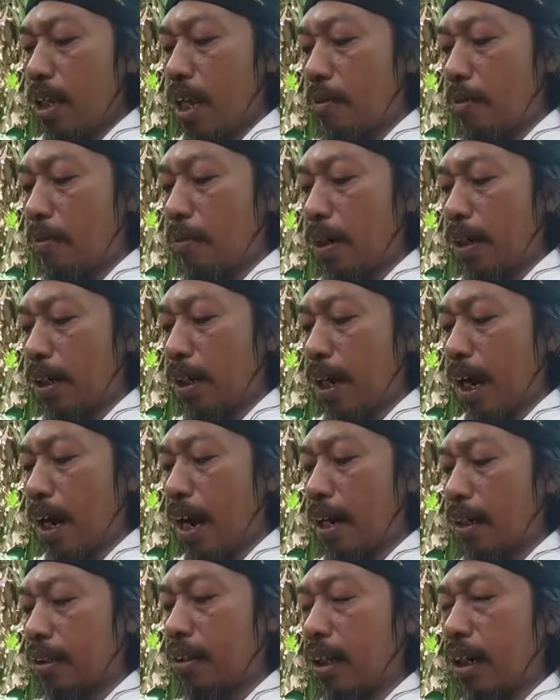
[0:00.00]
Yang memiliki
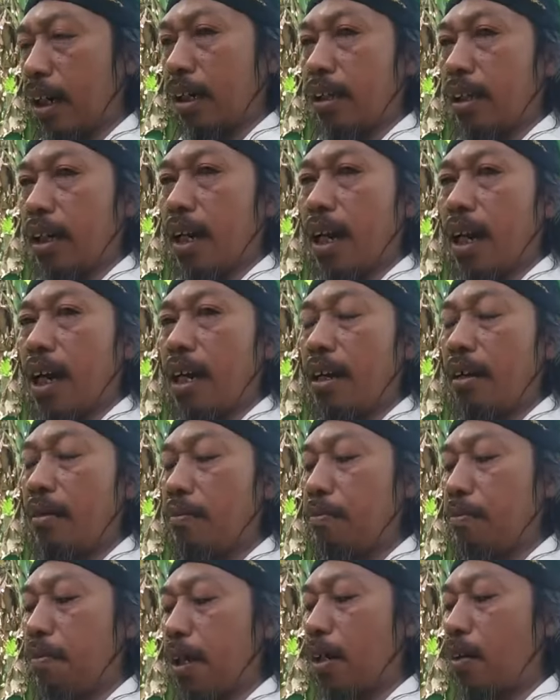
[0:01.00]
karakter adalah
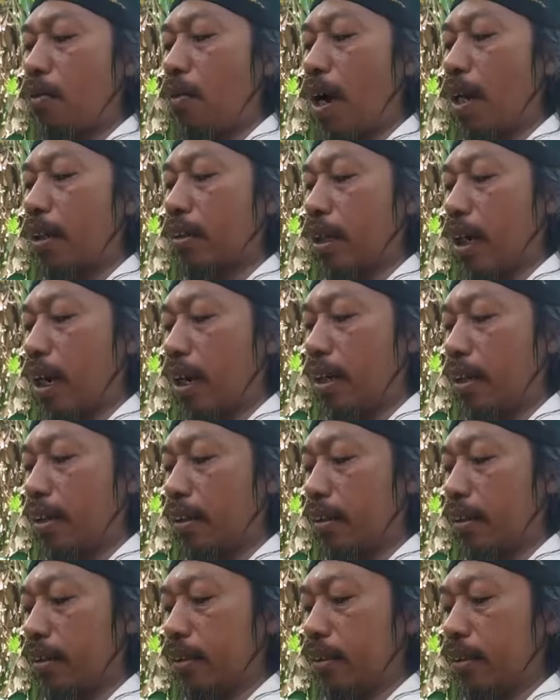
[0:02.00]

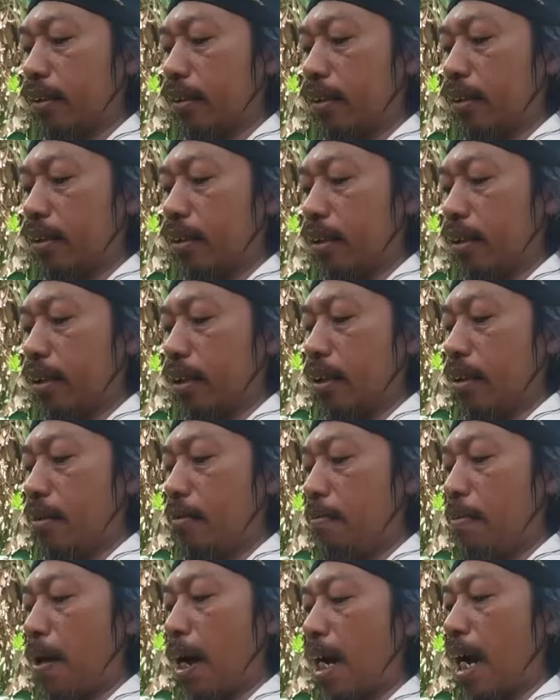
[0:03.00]
berkuasa,
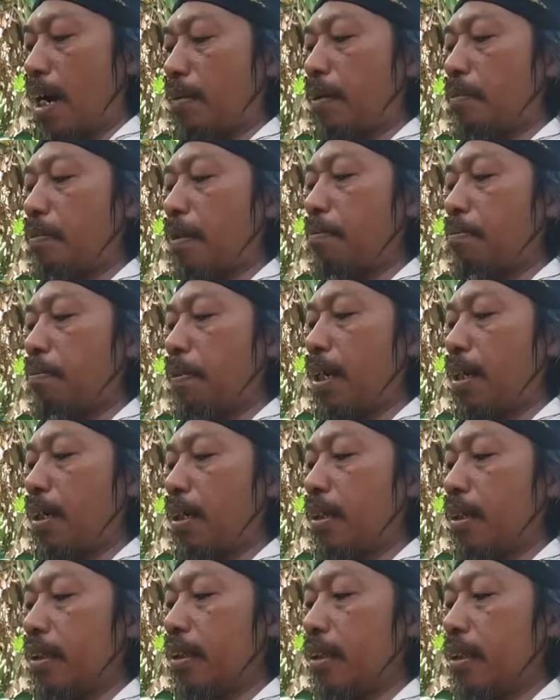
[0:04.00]
bakat
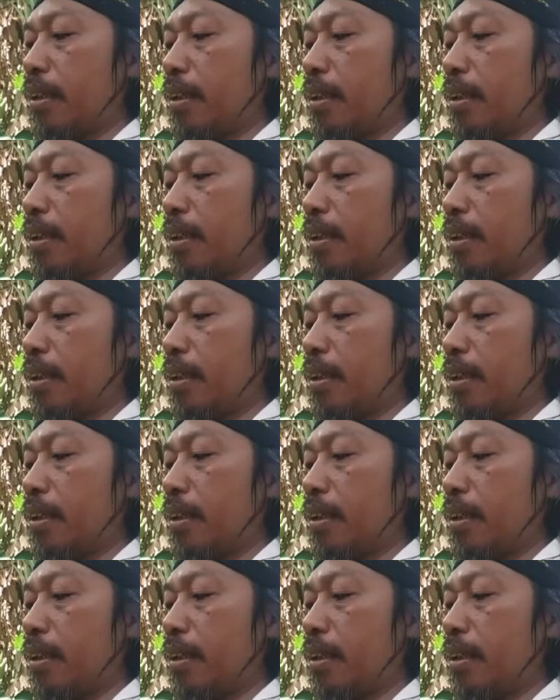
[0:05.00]
memimpin,